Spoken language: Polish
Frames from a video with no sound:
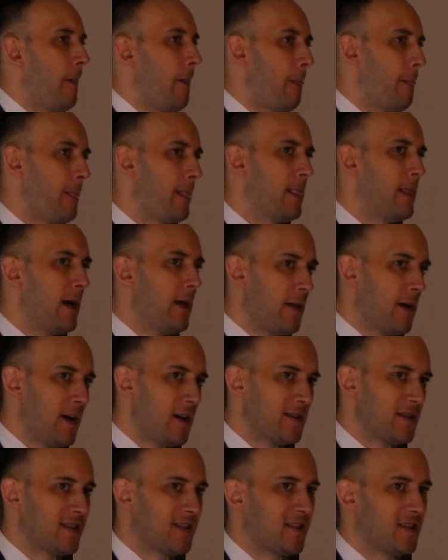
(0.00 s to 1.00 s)
dla
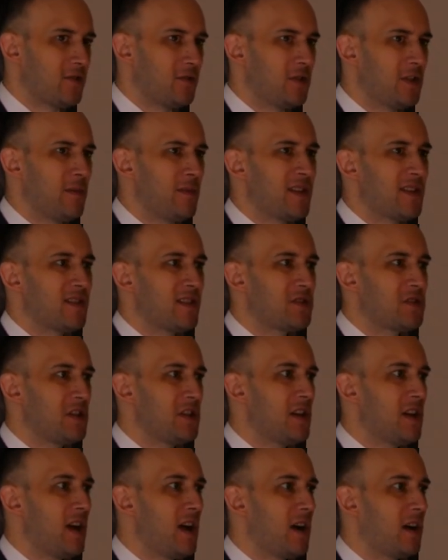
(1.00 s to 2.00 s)
nas to nie ma
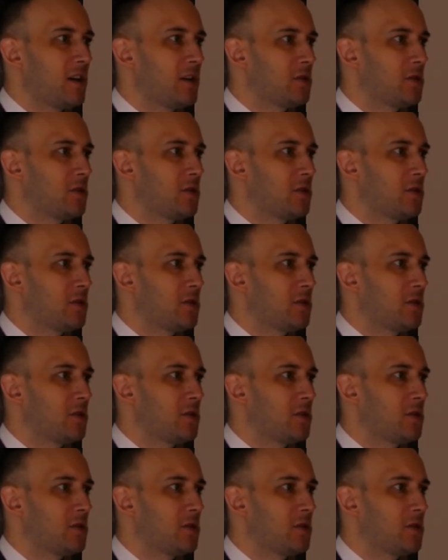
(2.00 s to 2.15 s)
znaczenia,